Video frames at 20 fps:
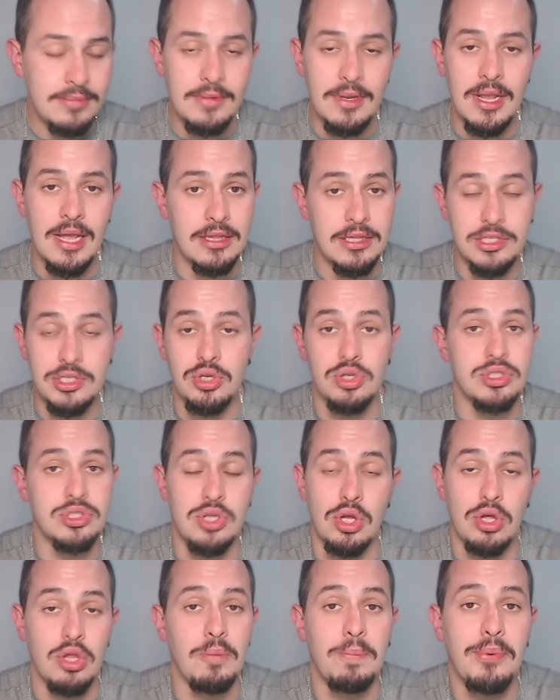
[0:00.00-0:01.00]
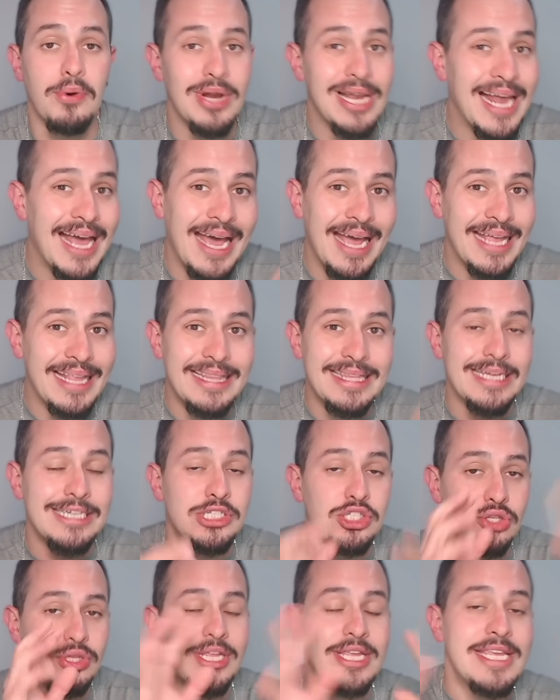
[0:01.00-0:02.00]
eh, todo por la
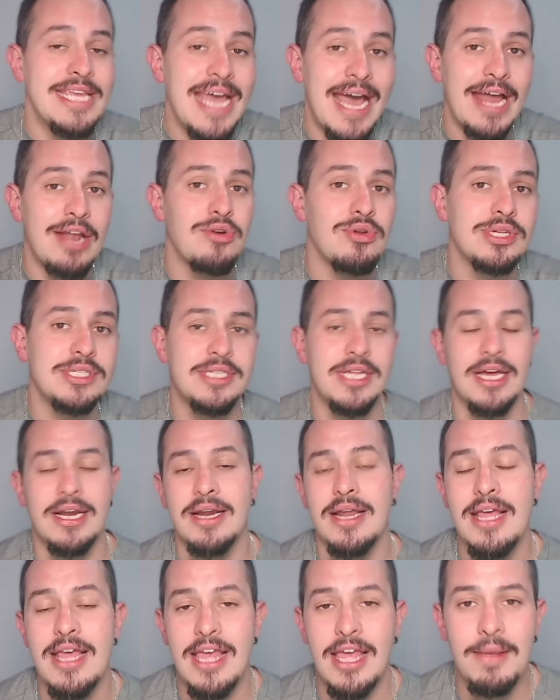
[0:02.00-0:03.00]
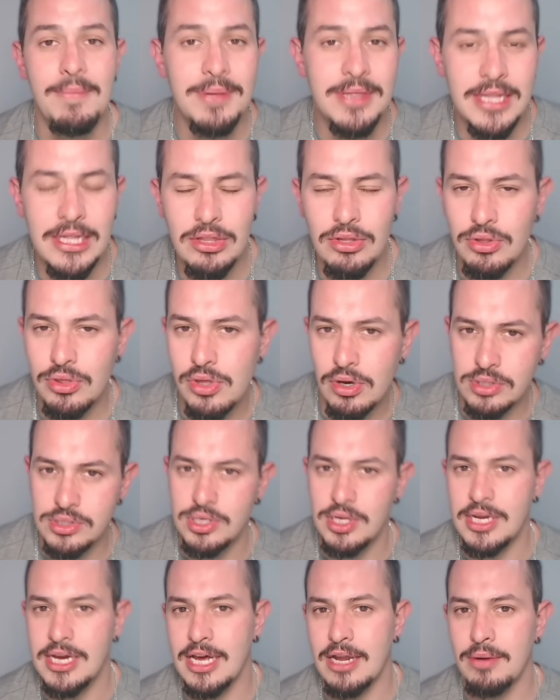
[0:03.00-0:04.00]
intención de ya no estar emitiendo
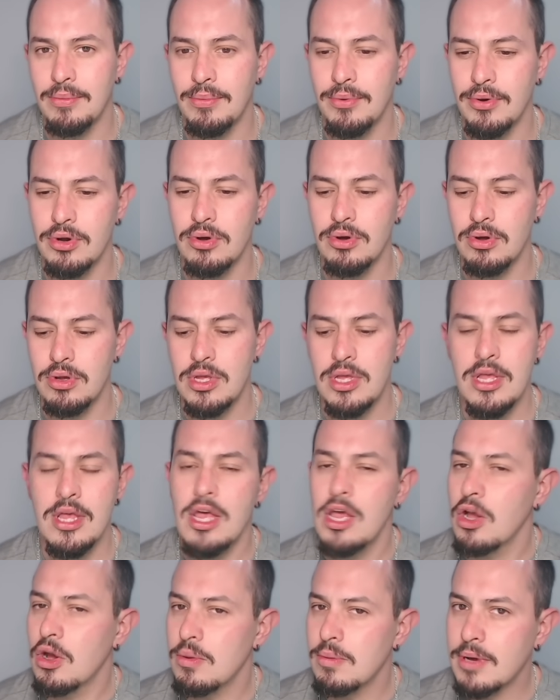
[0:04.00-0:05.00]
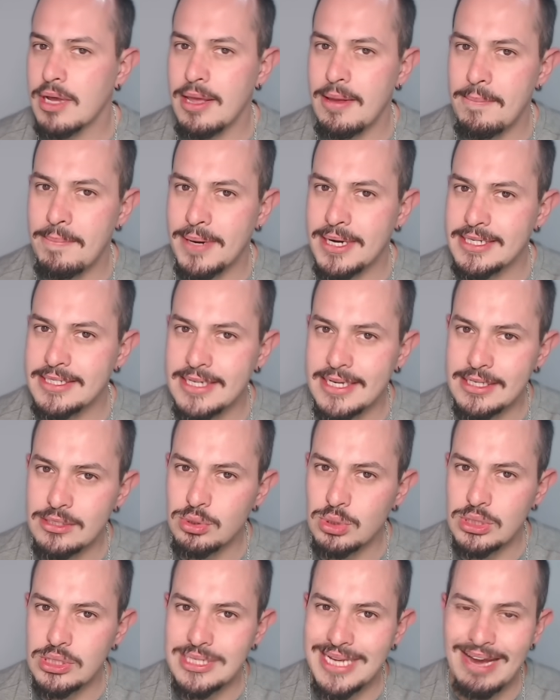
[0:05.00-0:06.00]
dióxido de carbono, como que me parece que
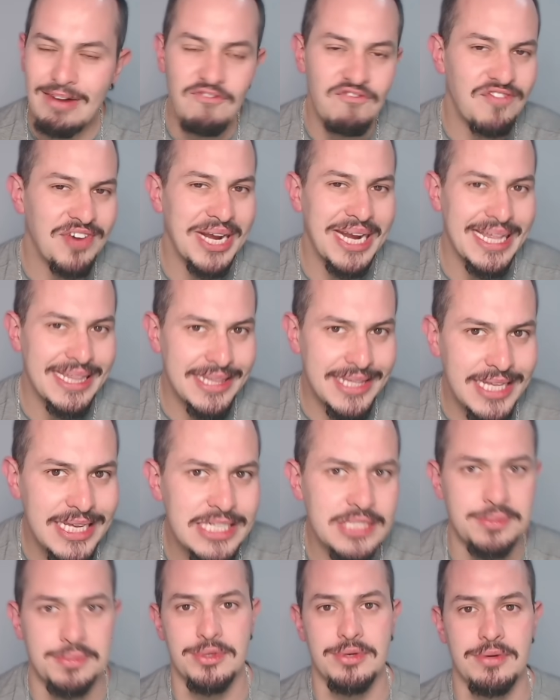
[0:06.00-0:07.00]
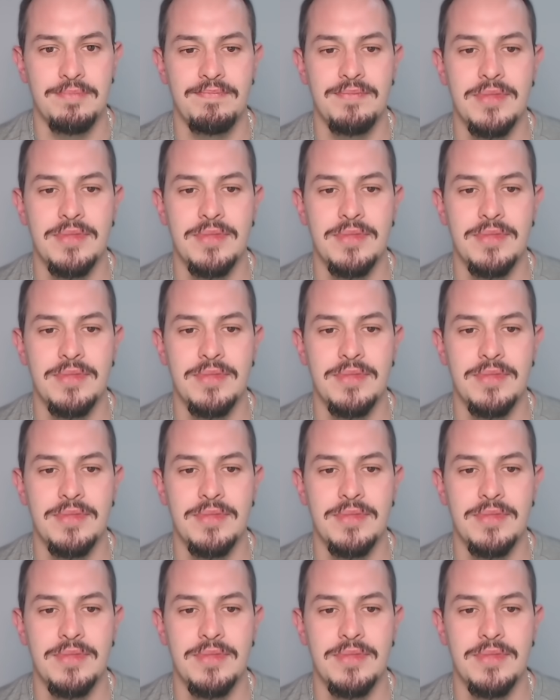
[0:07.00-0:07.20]
esto es ya un fanatismo.